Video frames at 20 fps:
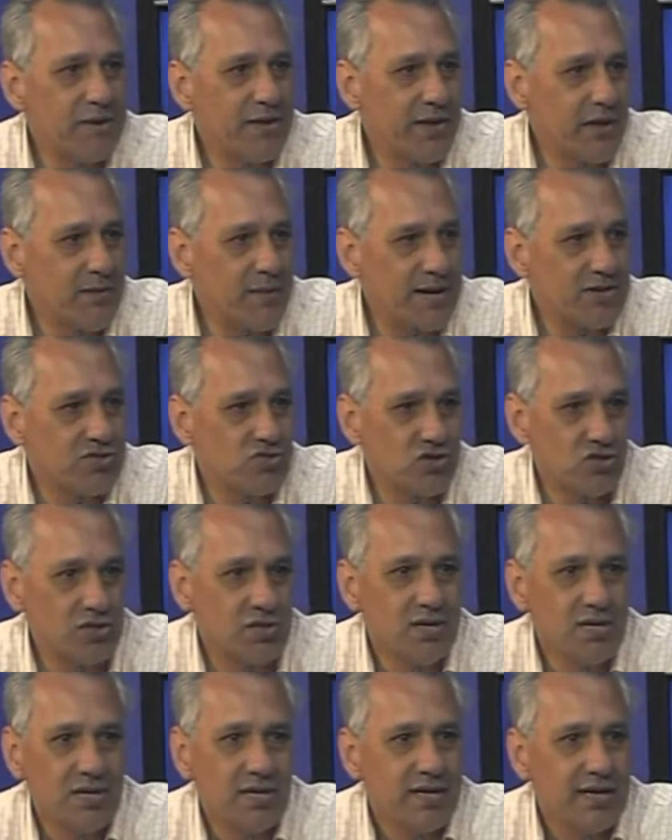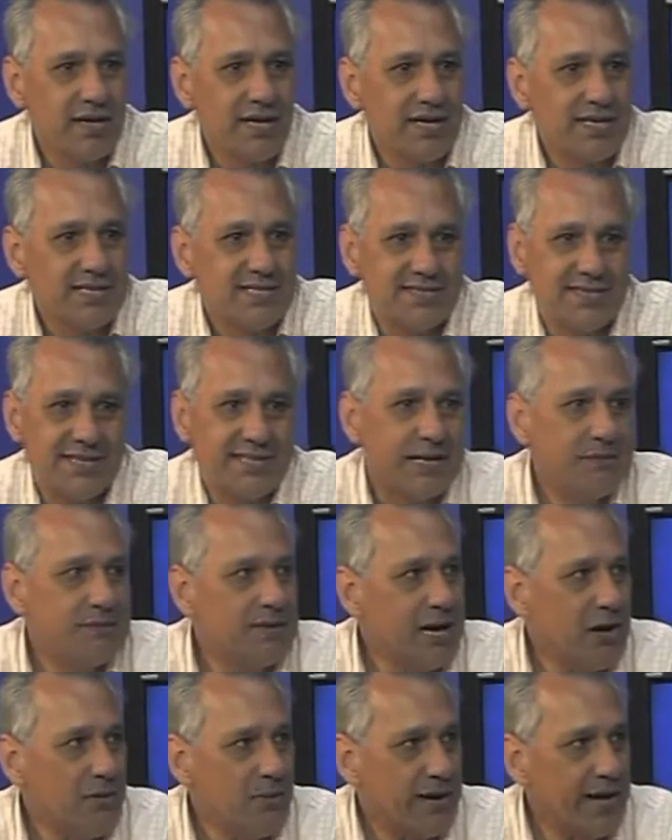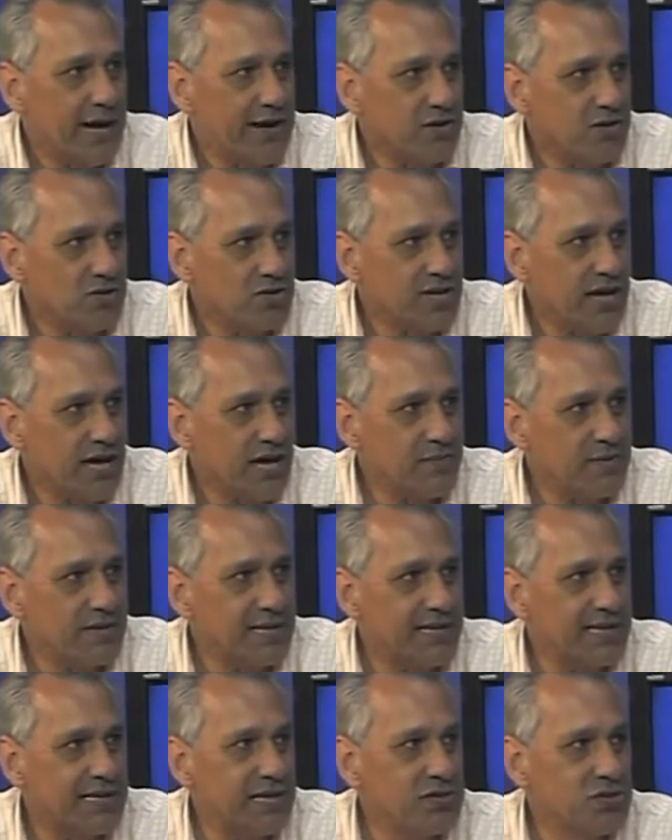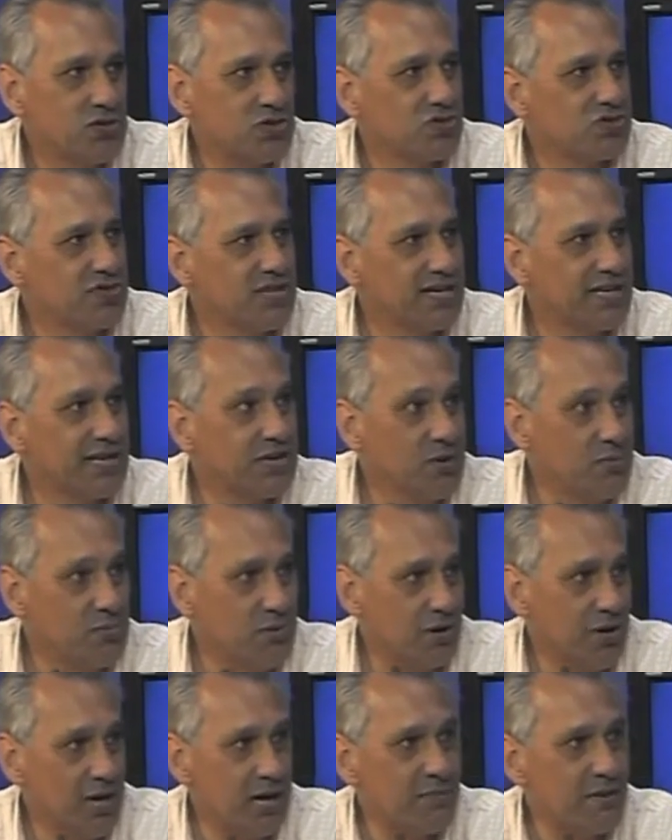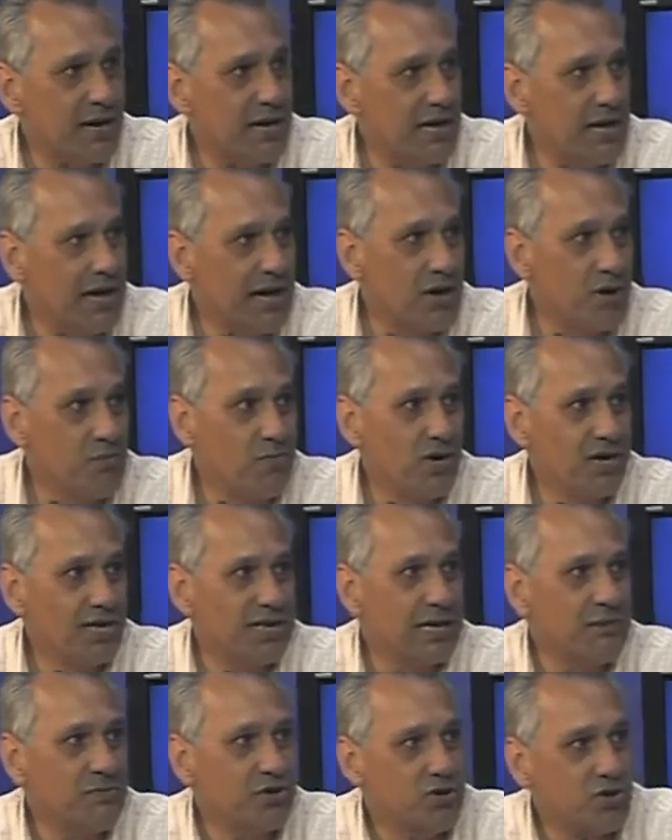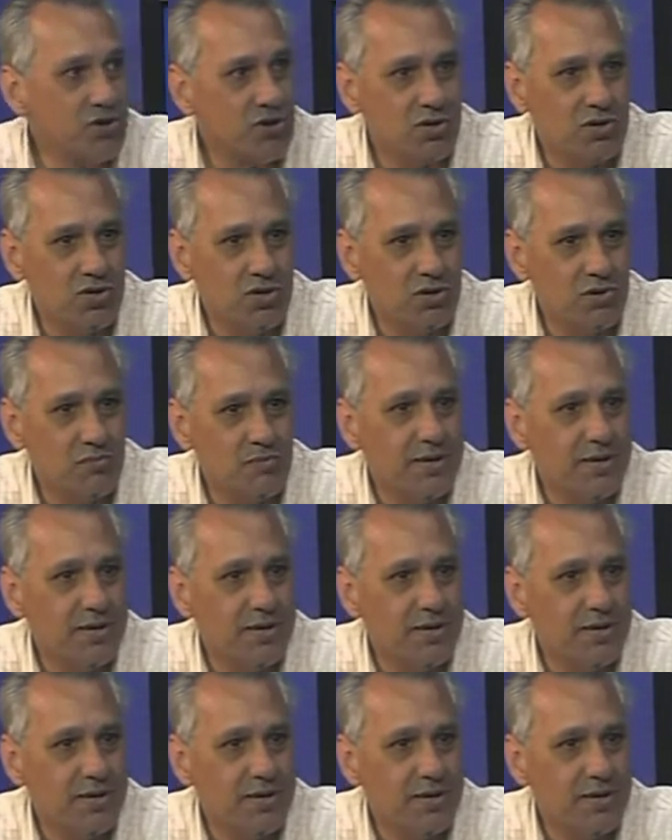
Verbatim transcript: mes de marzo, eh, se termina el verano. O sea, y mientras tanto sigue estando el problema y es como que estamos ¿no?